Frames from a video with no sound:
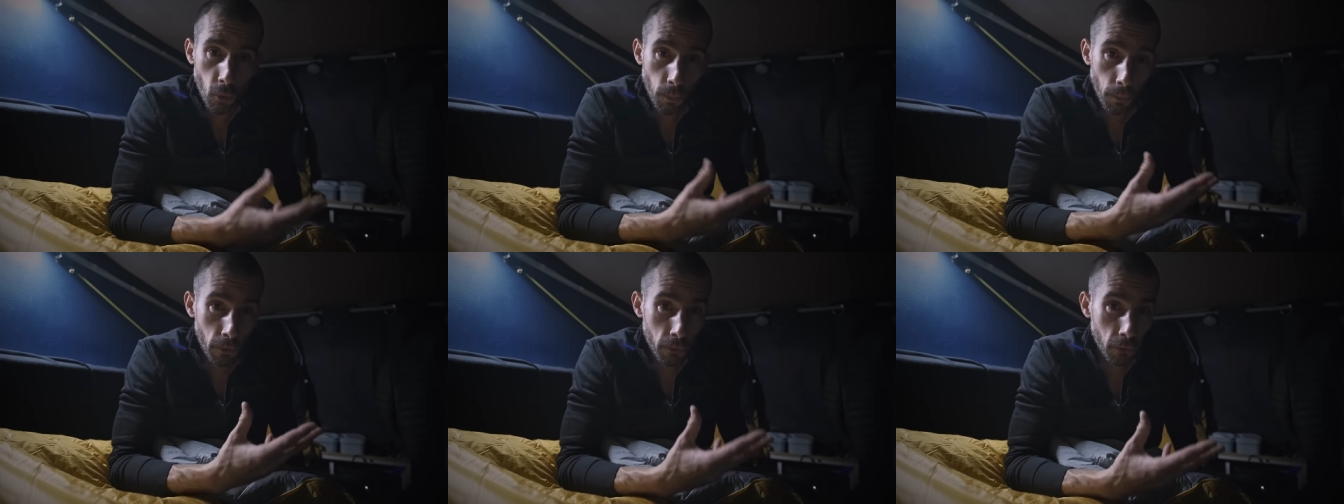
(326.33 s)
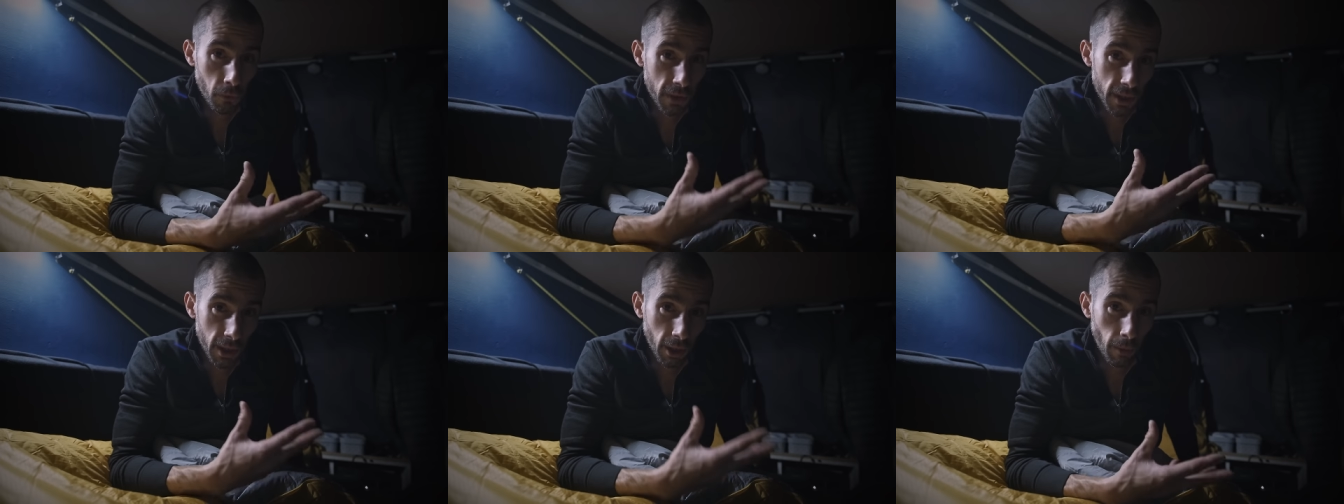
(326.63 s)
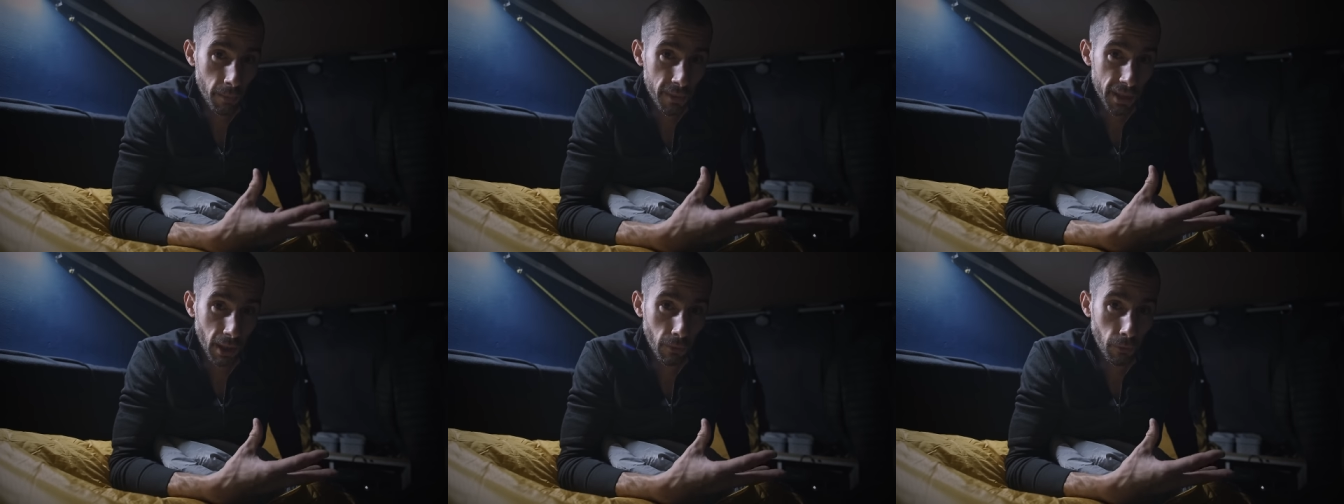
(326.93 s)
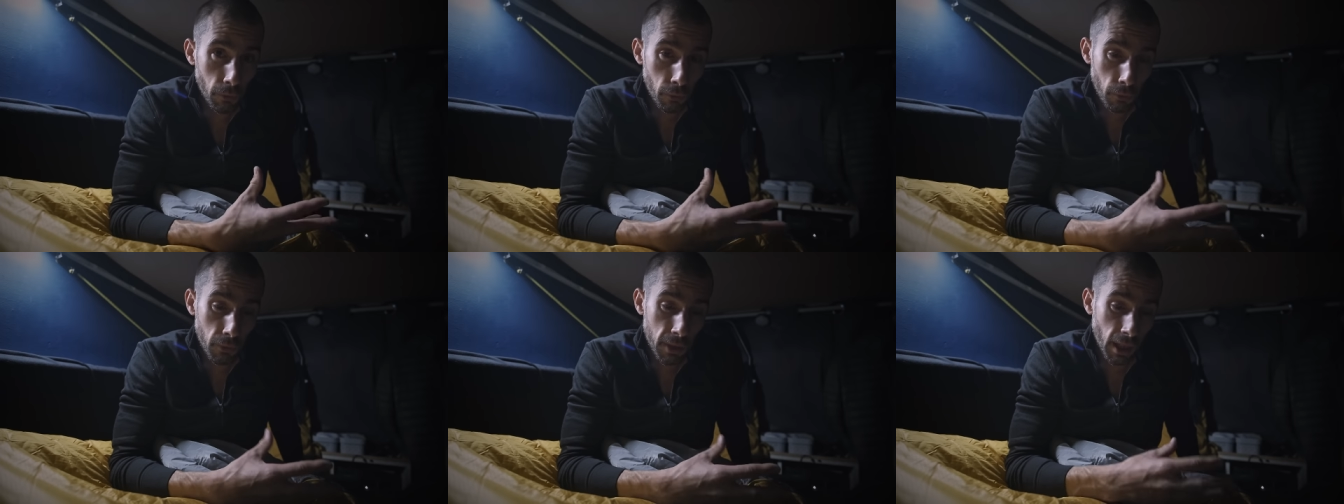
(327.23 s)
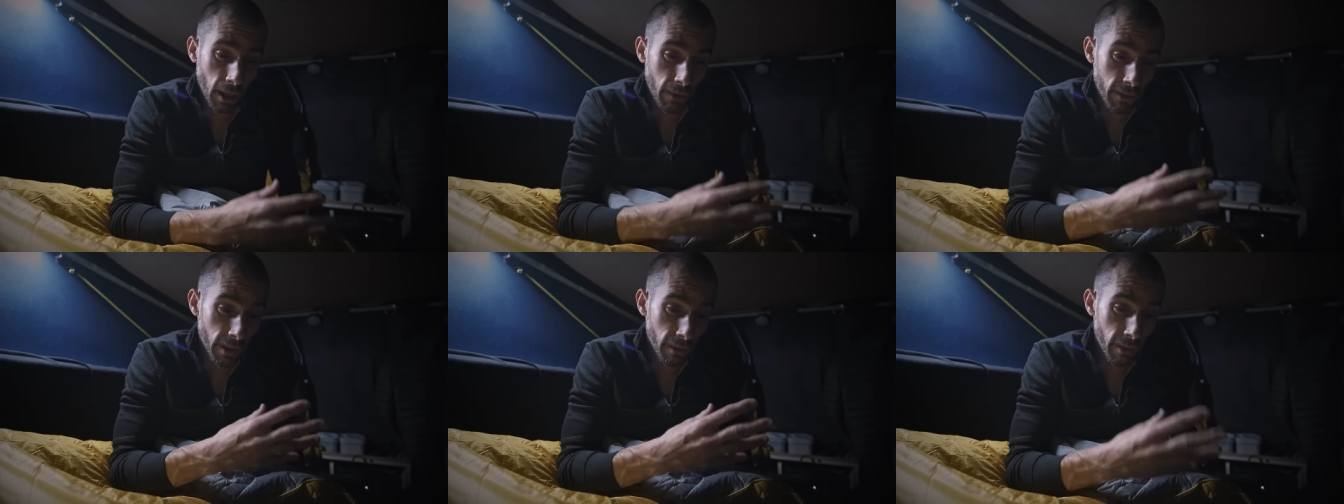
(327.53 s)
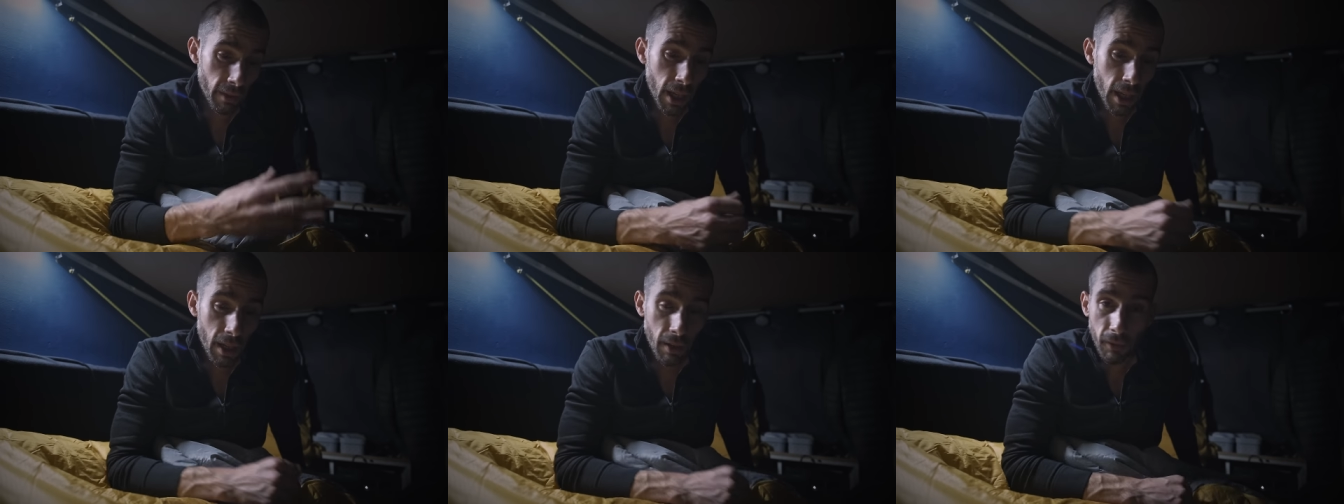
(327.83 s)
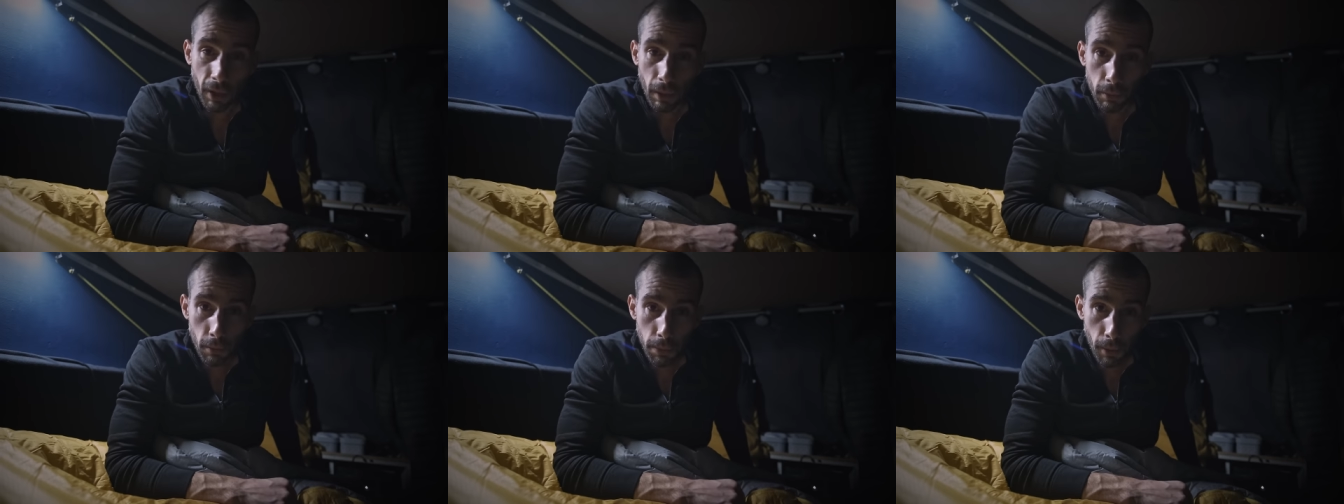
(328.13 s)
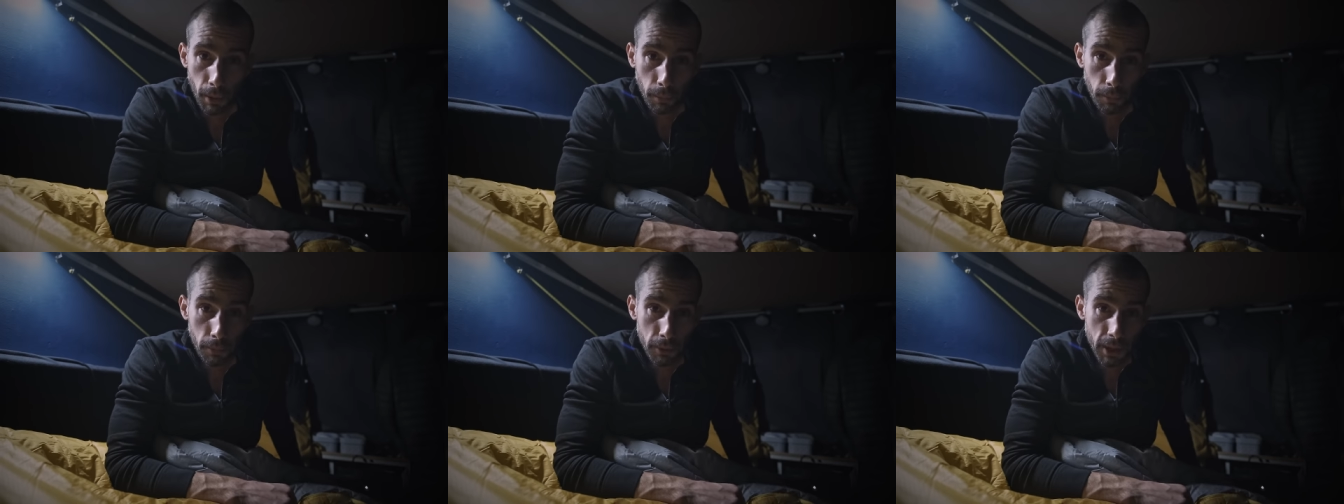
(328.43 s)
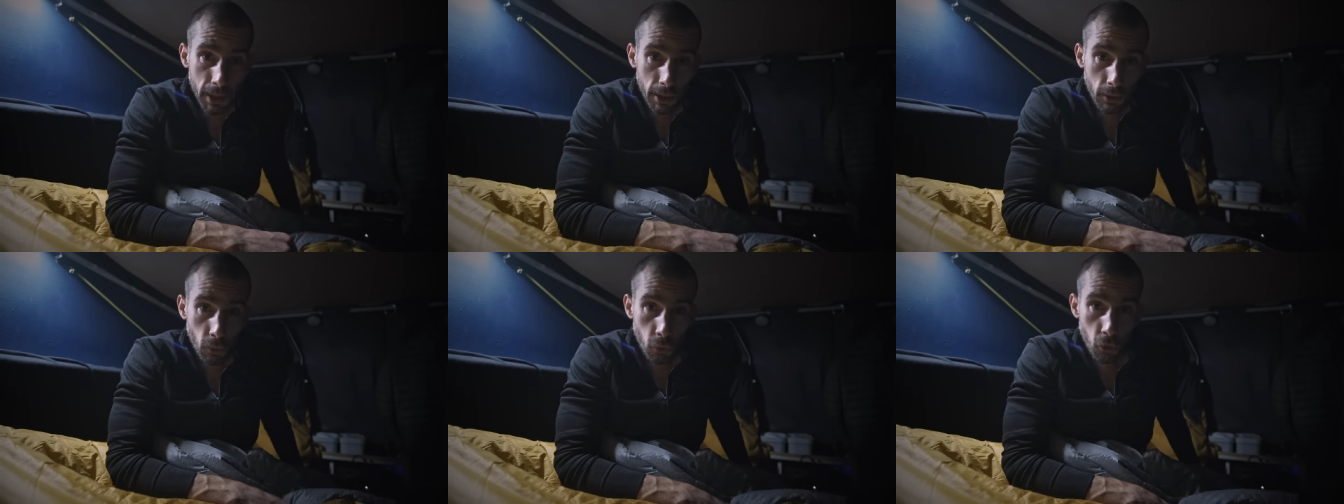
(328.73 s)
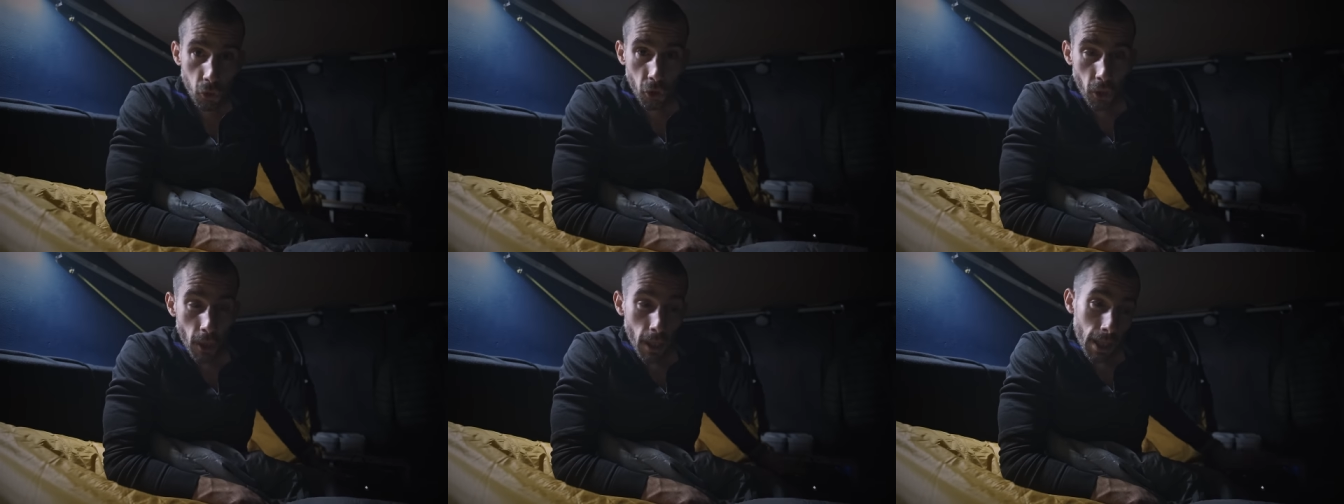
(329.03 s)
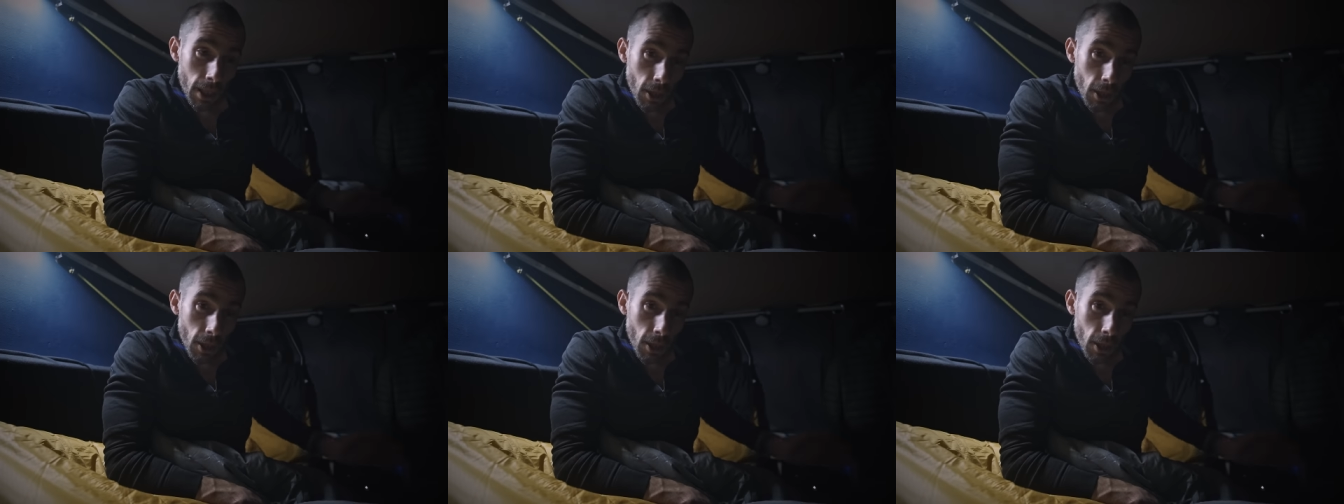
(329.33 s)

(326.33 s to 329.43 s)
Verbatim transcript: pense que c'est comme ça qu'il faut s'en servir, vraiment par petites touches.